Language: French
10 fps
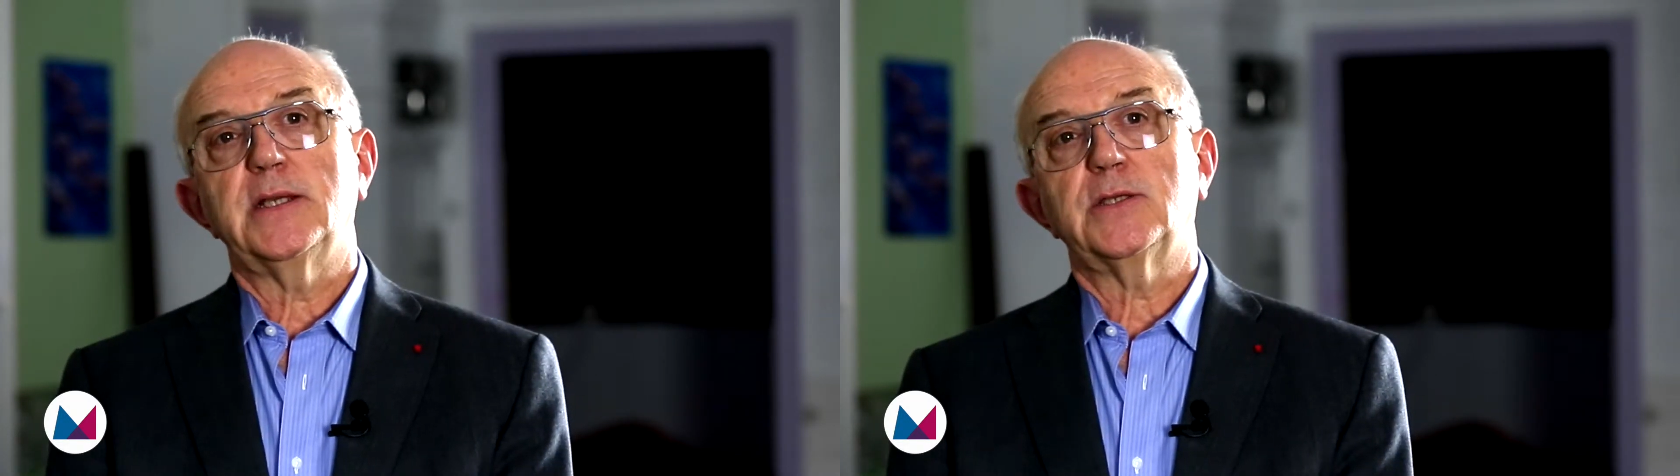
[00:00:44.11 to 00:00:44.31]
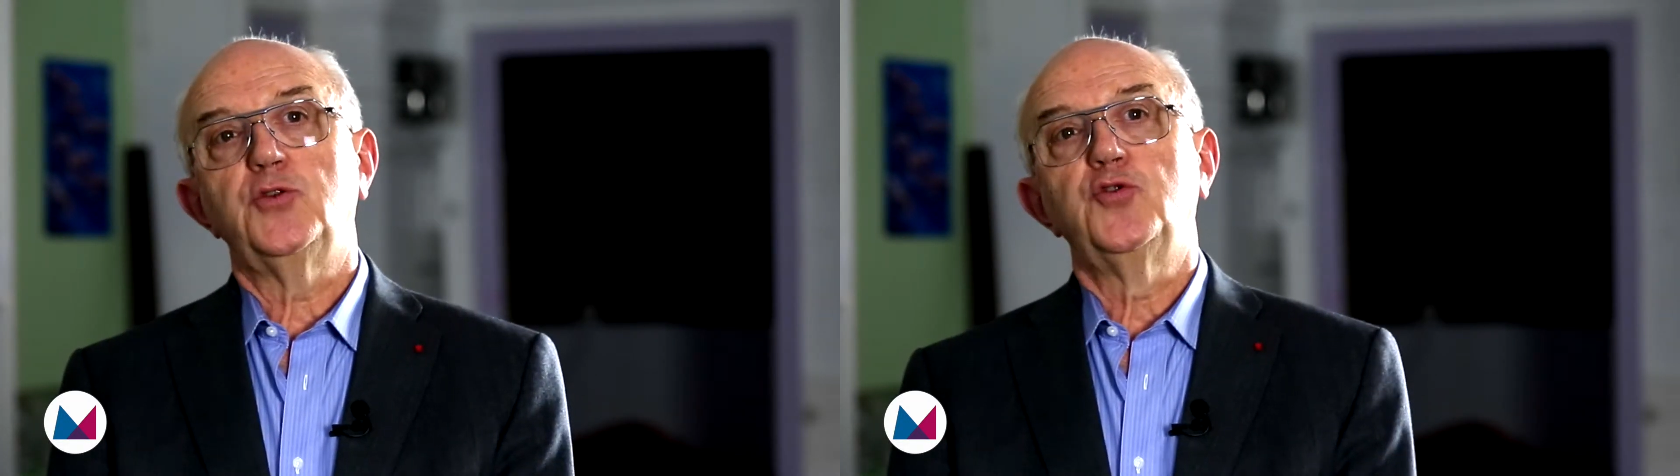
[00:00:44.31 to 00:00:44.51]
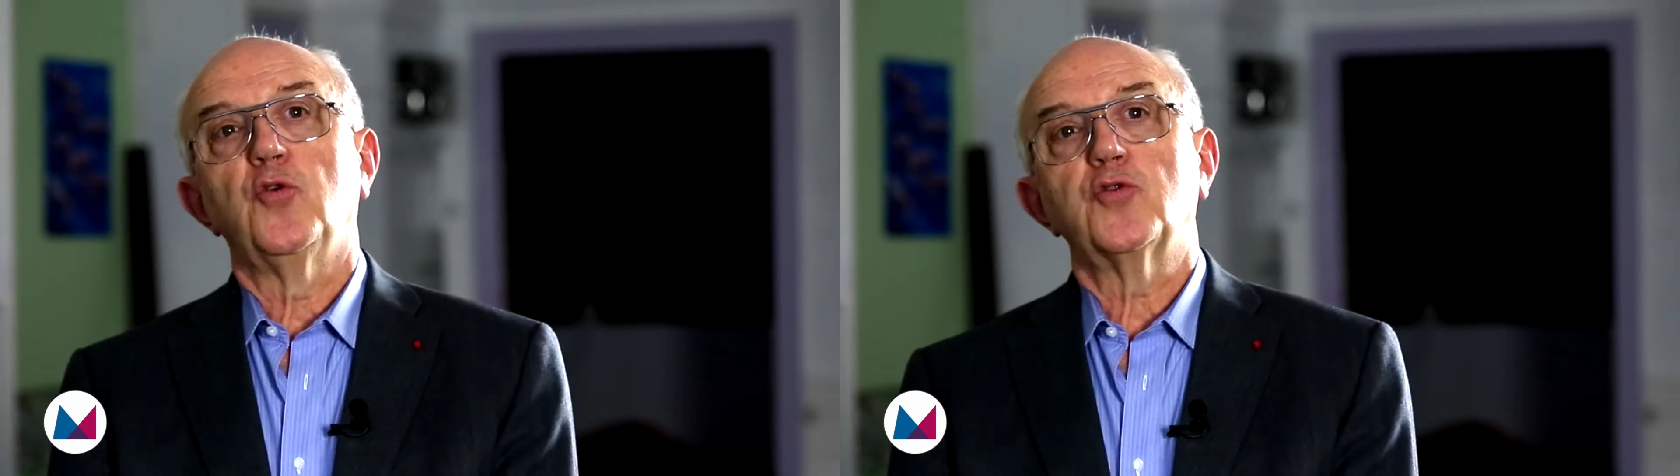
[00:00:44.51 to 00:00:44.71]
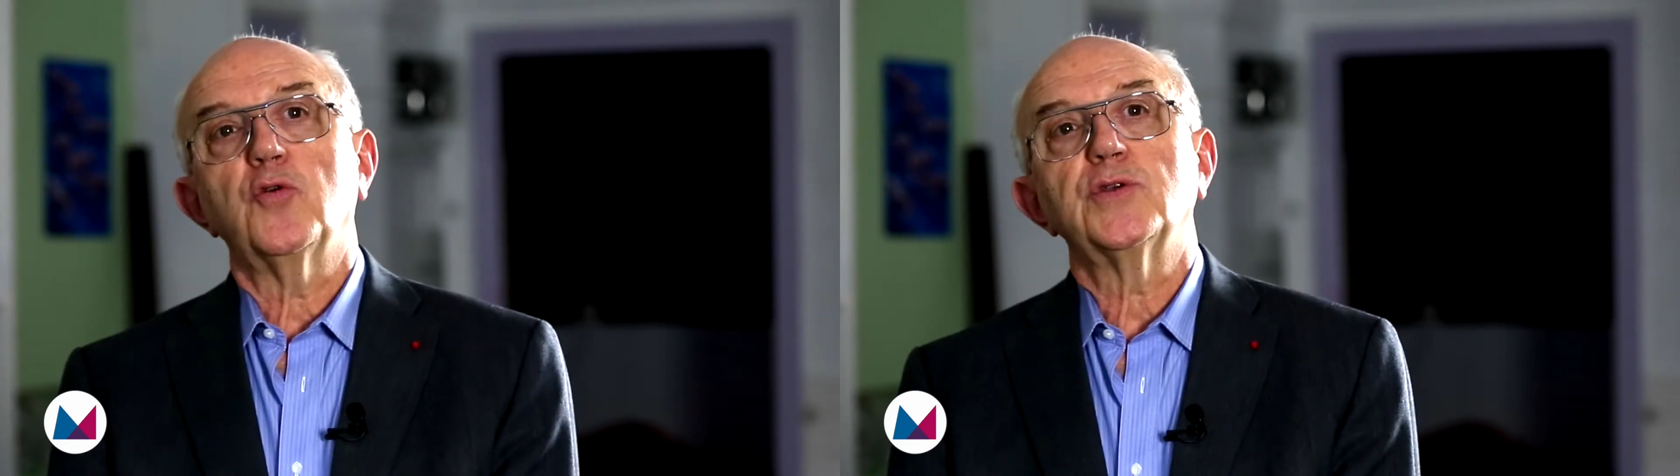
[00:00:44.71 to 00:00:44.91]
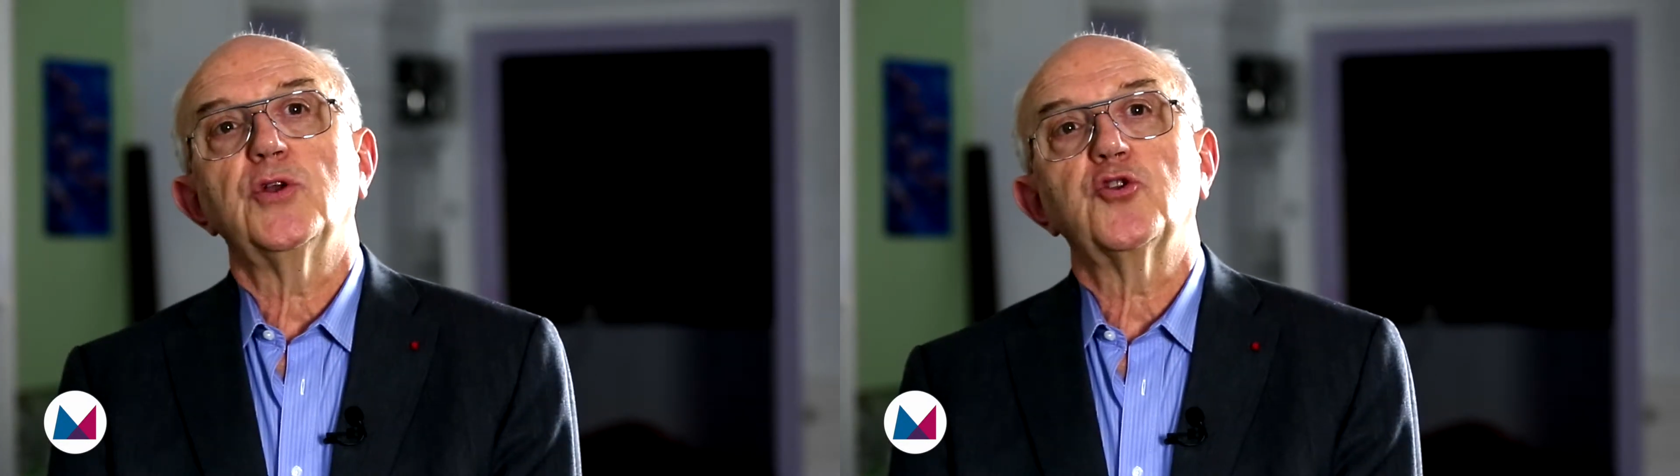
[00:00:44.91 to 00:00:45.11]
e
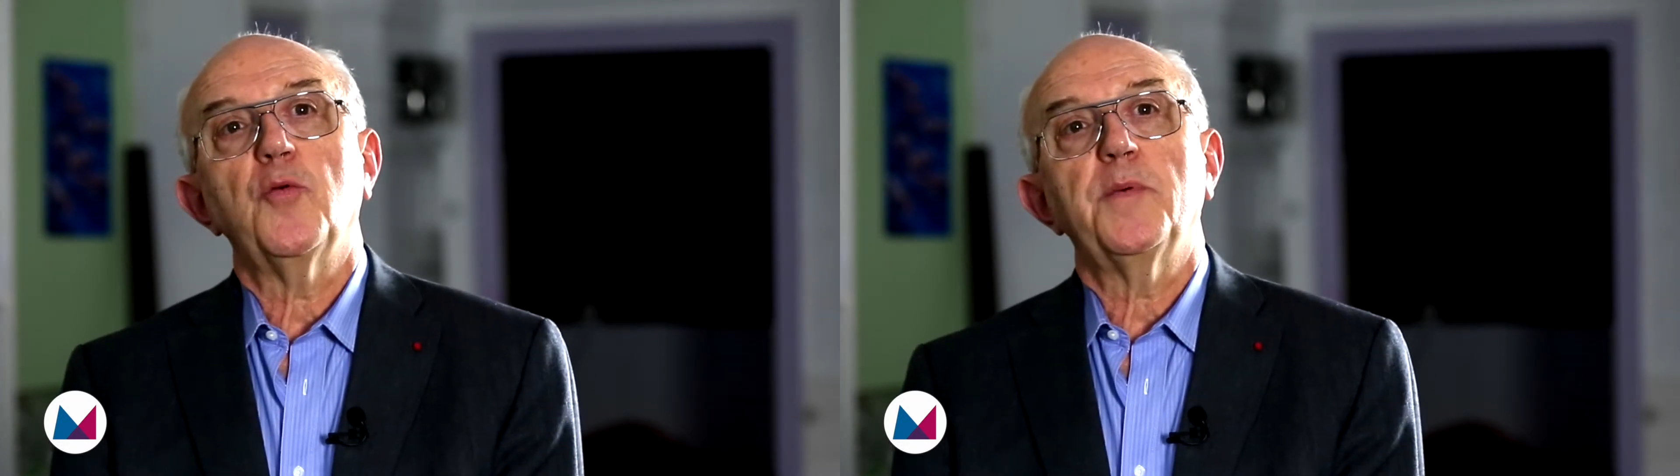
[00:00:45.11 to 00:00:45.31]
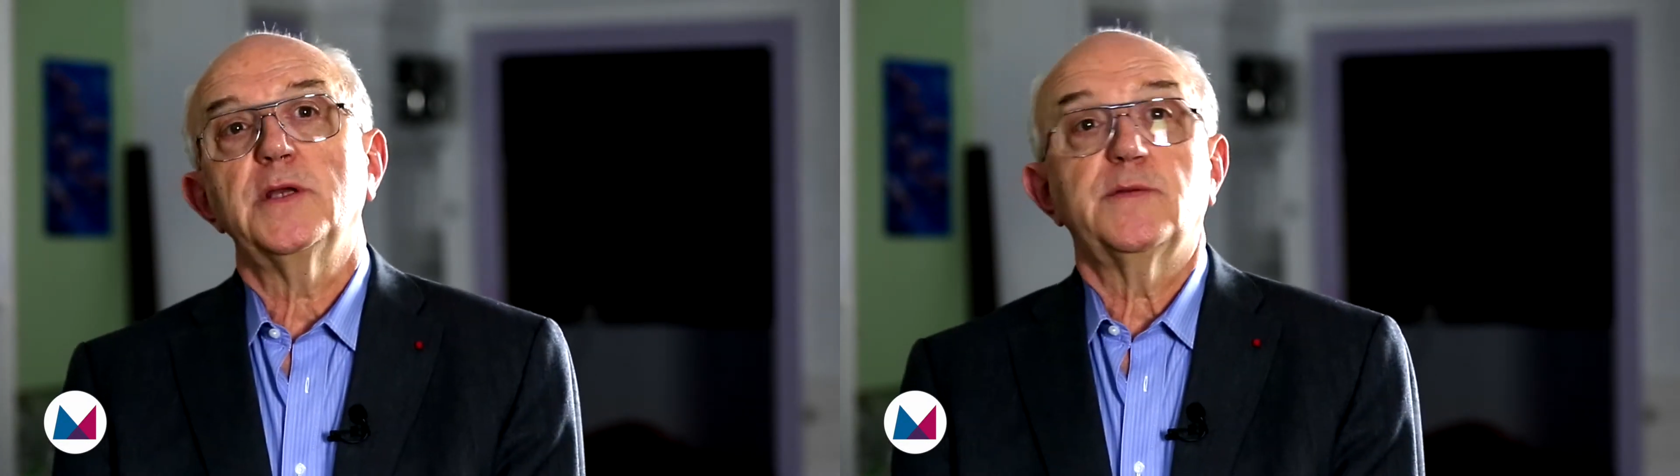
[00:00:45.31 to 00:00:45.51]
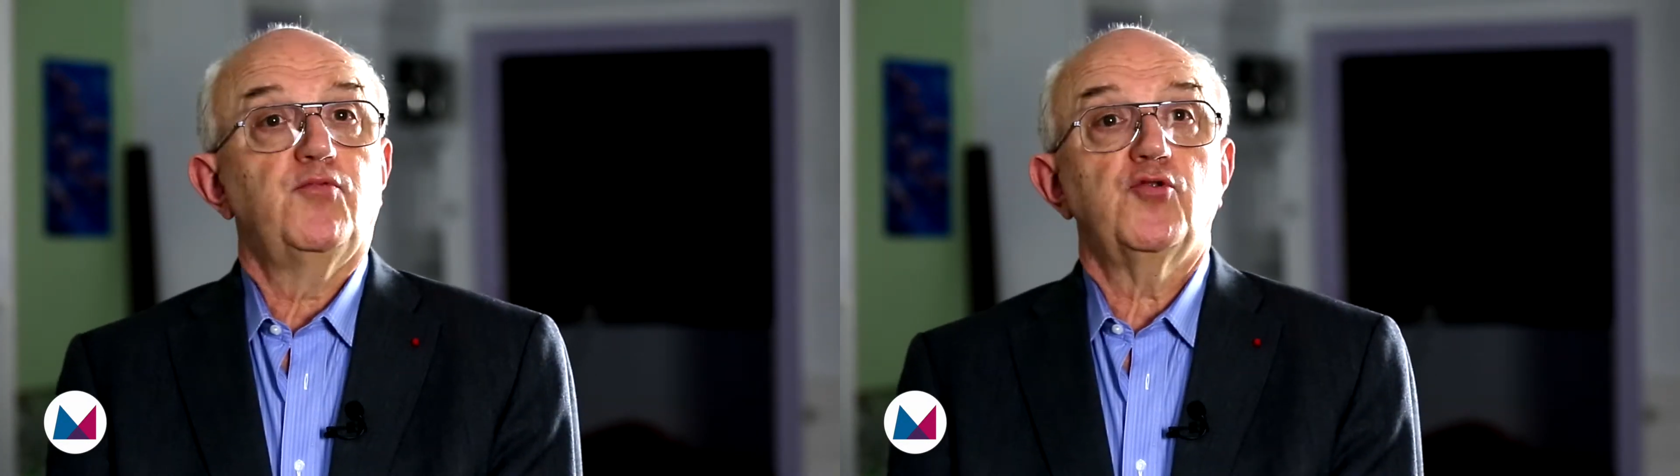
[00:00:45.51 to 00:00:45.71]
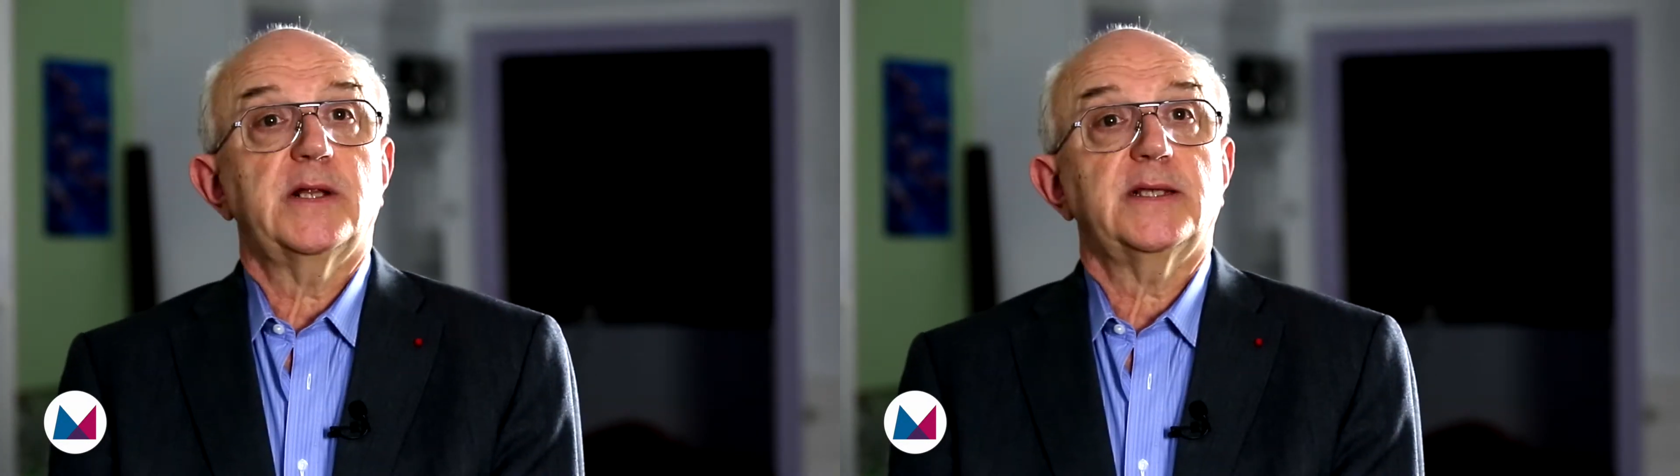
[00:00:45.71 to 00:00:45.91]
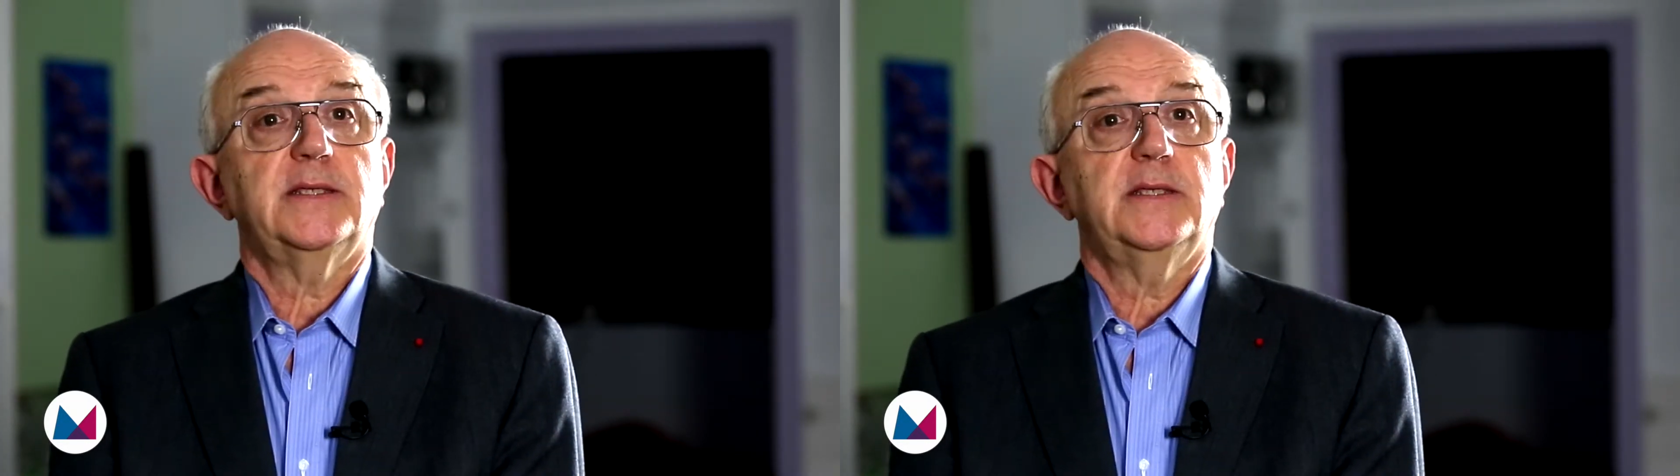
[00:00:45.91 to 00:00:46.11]
d'autres entreprises plus
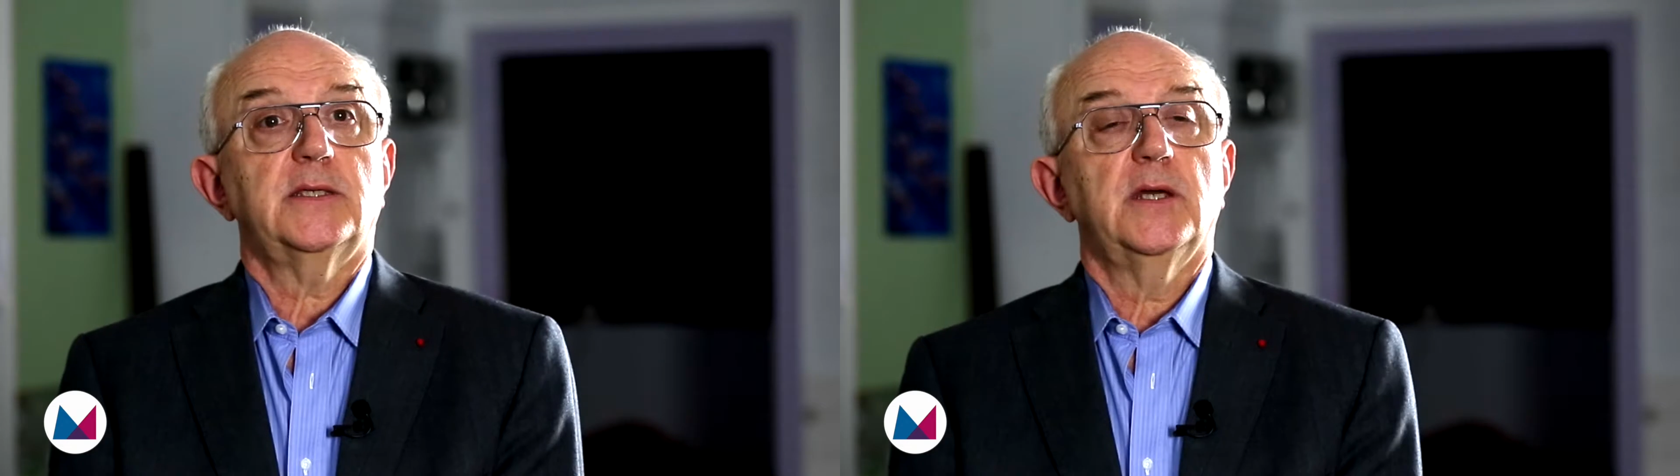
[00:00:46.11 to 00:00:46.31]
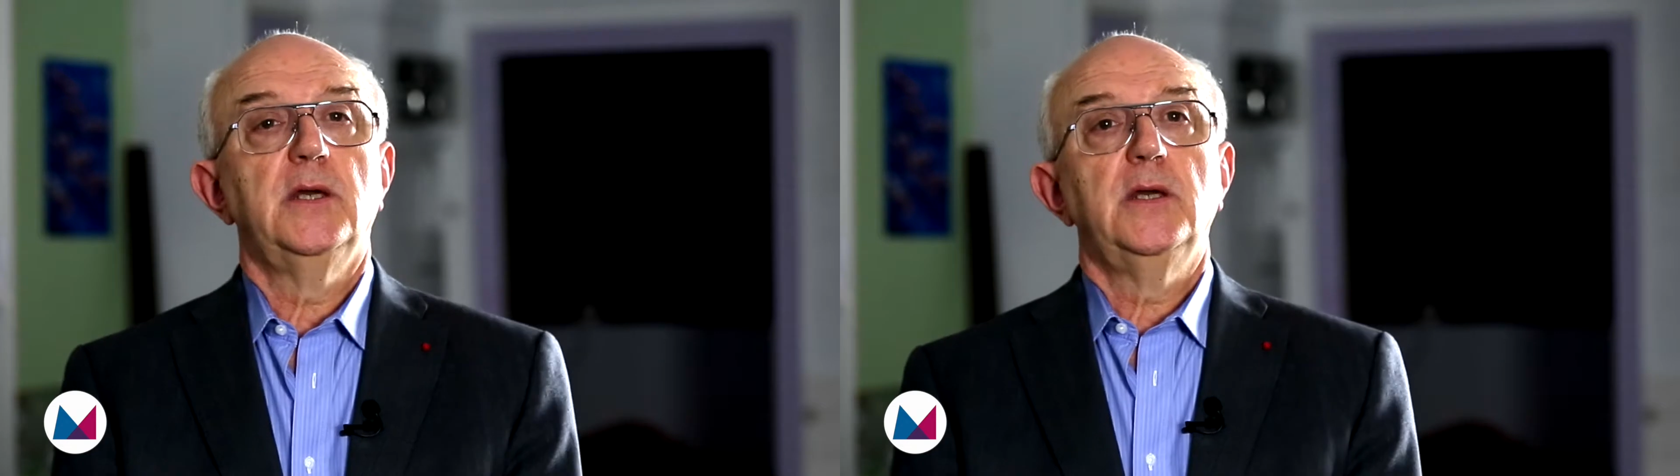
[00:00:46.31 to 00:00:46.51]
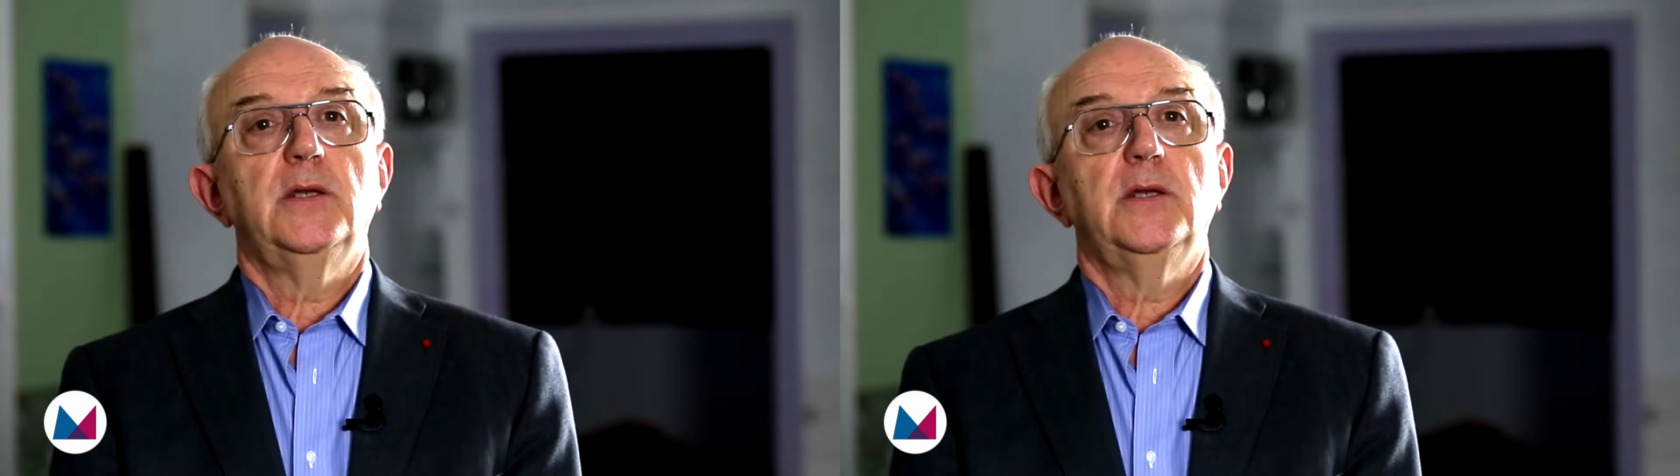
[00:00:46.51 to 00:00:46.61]
classiques